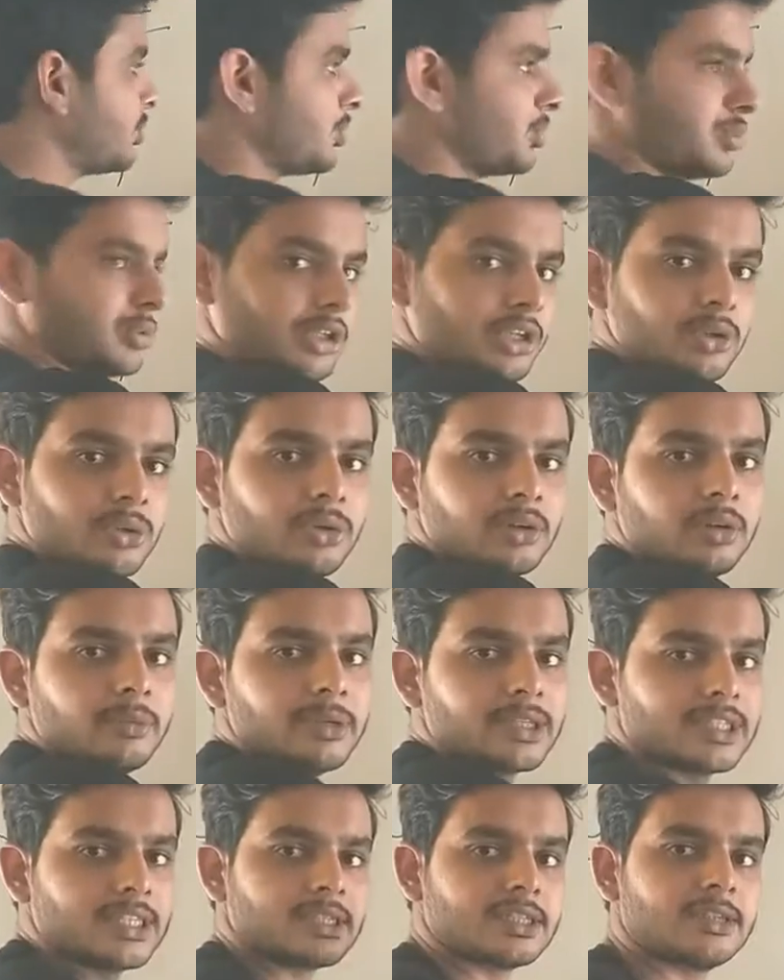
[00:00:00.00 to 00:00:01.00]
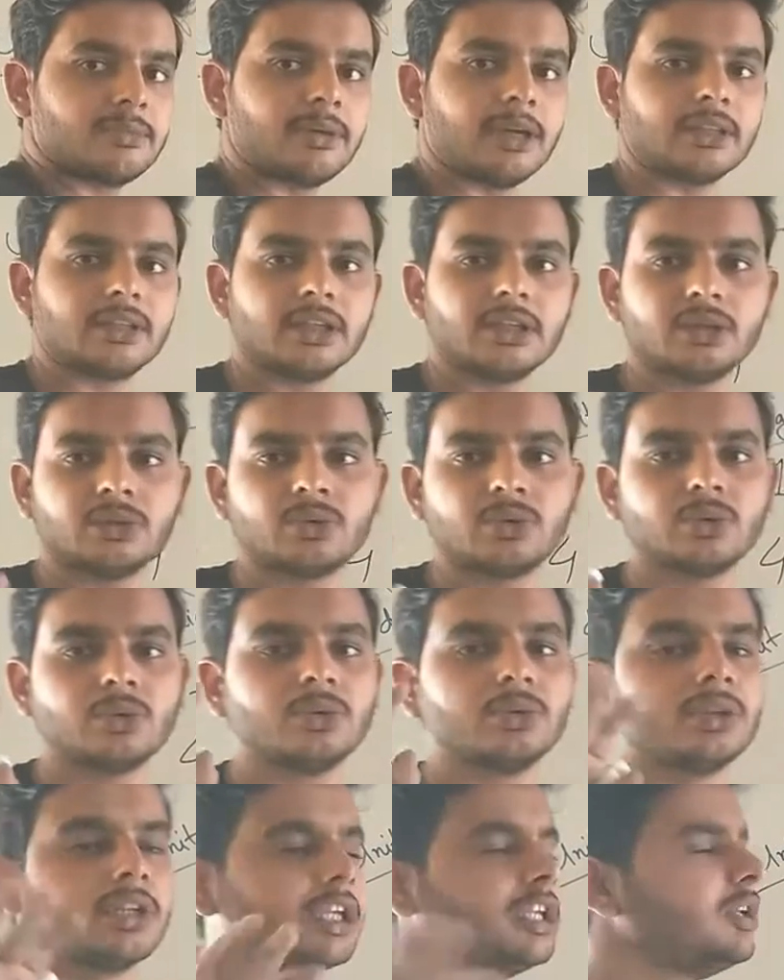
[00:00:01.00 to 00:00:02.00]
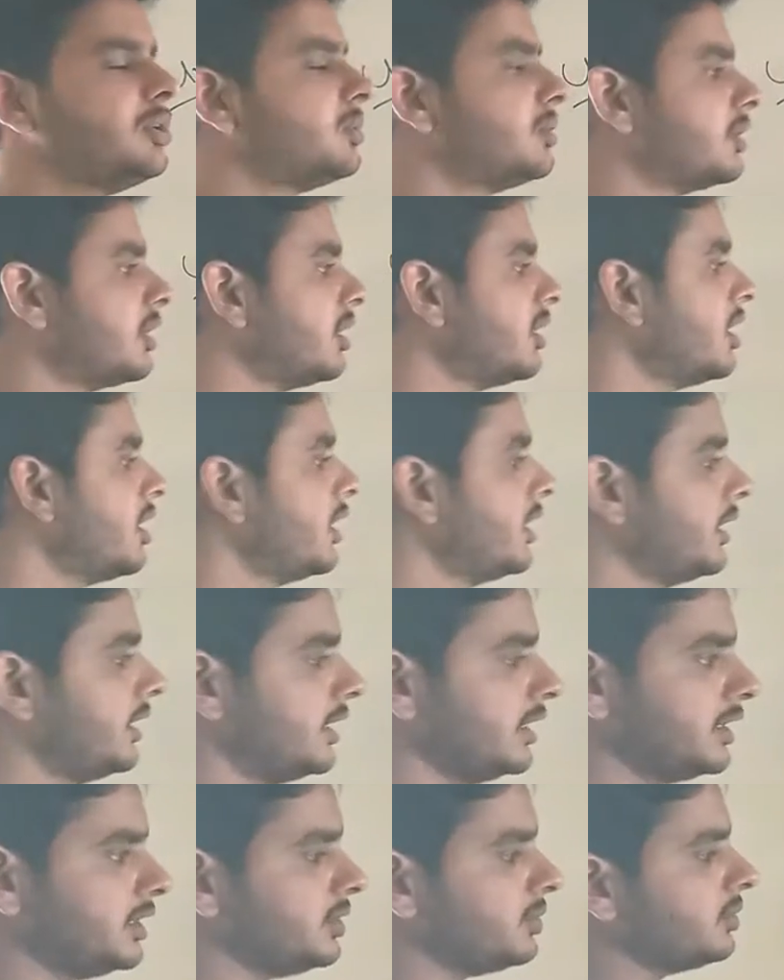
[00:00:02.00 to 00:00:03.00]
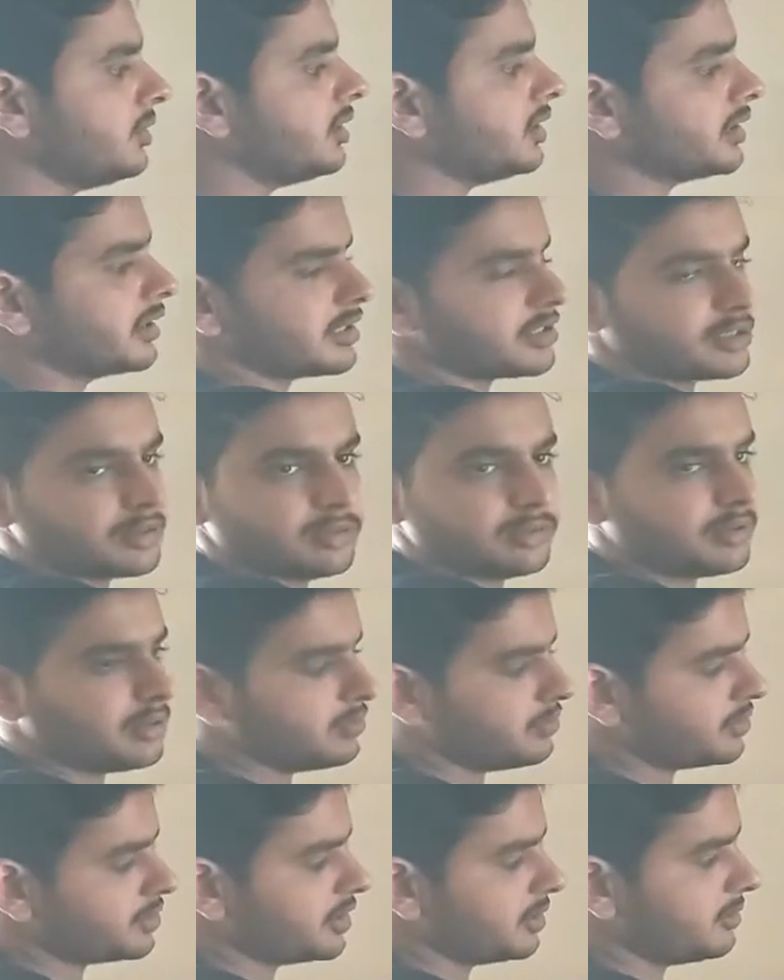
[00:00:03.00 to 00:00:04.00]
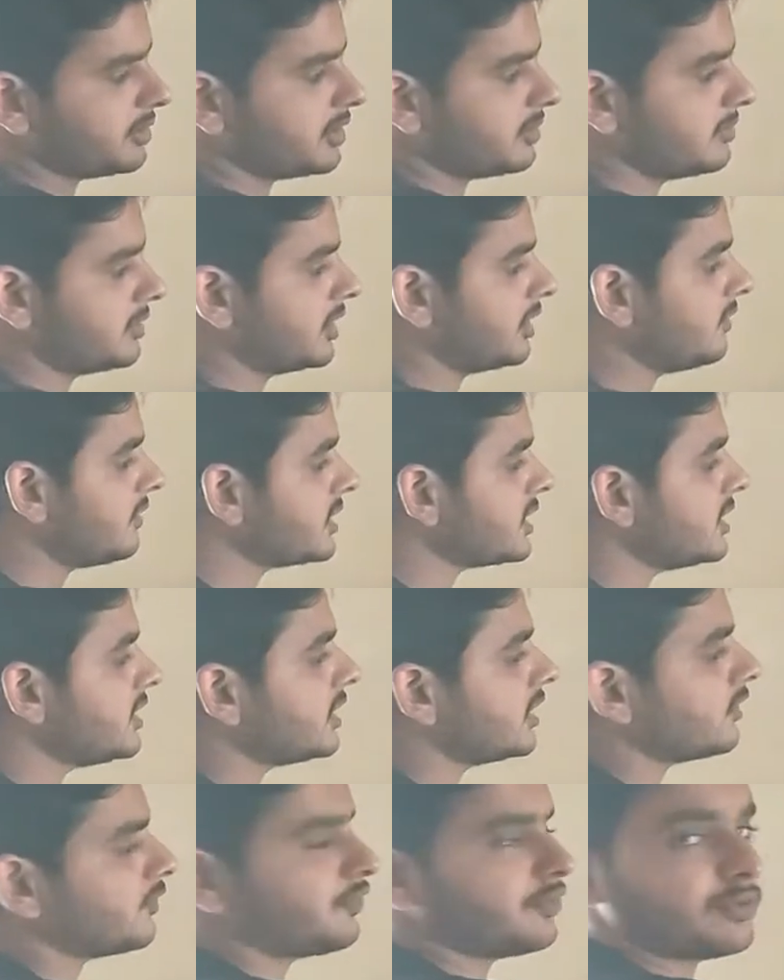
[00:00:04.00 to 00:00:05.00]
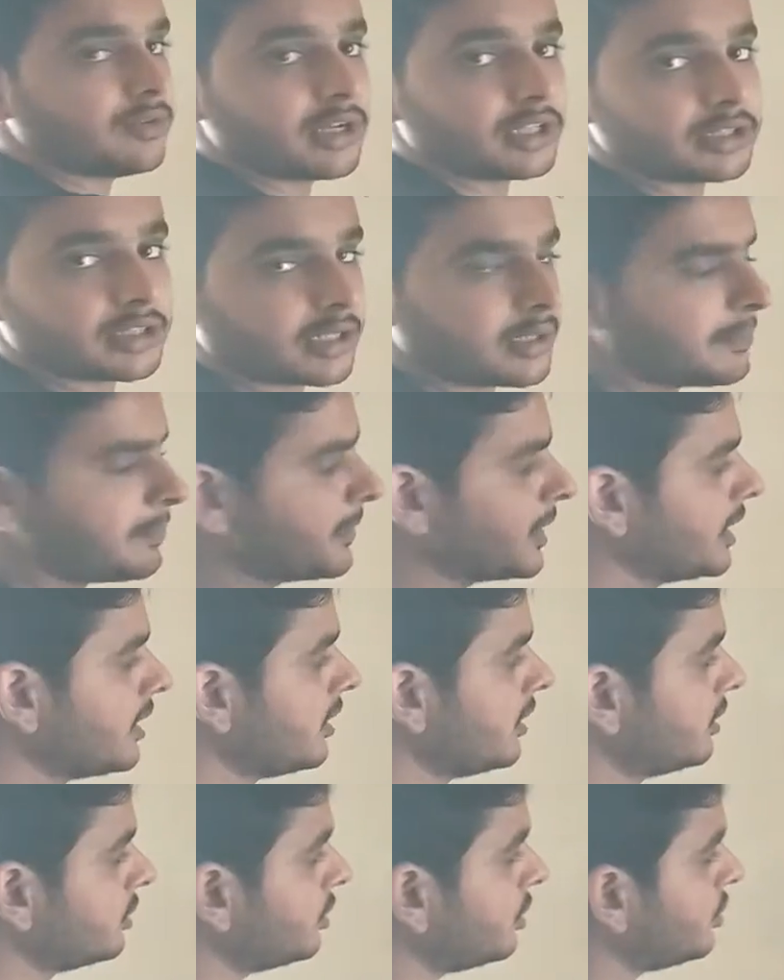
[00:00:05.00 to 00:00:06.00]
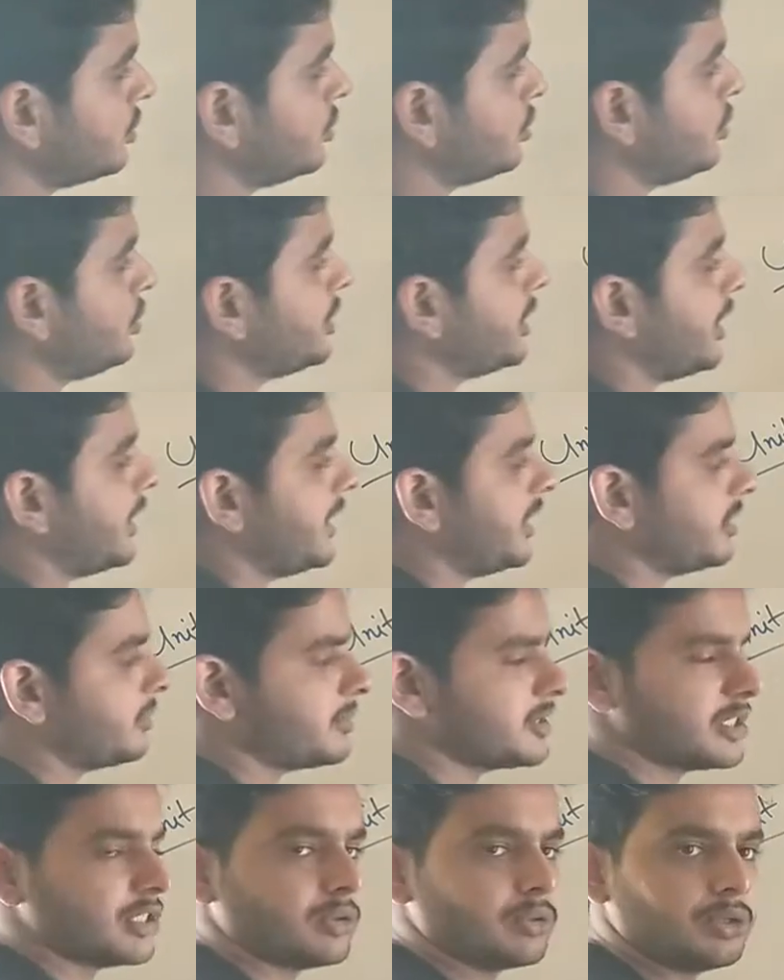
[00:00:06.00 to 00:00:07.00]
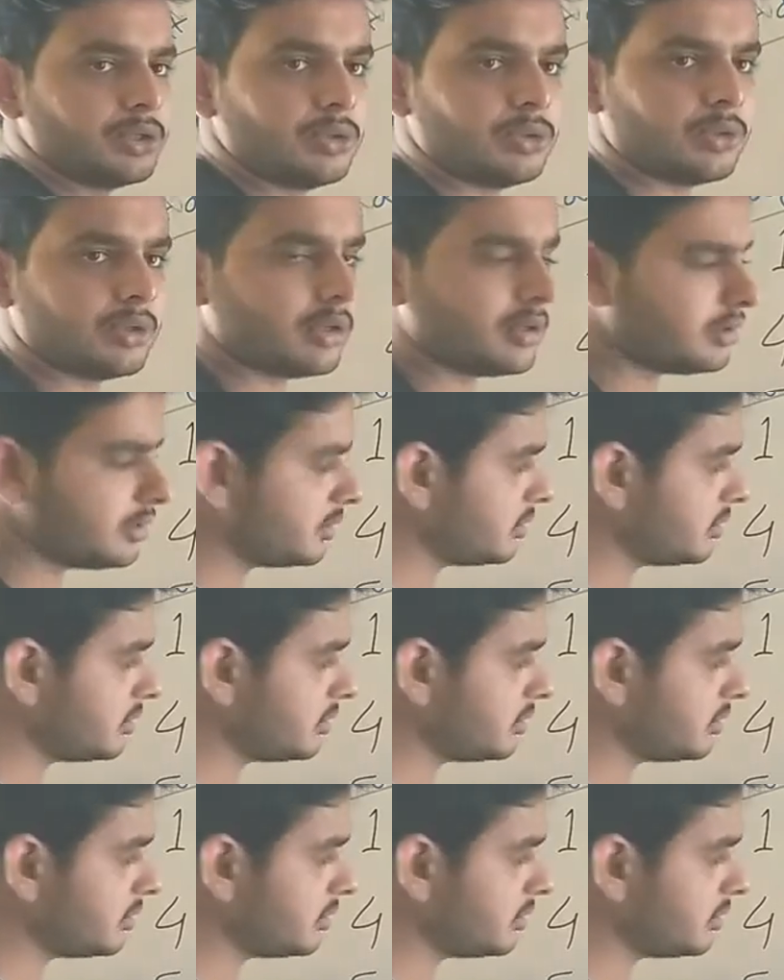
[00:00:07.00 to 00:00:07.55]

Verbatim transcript: दोनों तो नहीं होगा बेसिक सी बात है कि दोनों नहीं होगा एक ही होगा कैसे होगा क्वेश्चन में समझेंगे वैसे ही अगर फोर आता है तो टू या एट में से कोई होगा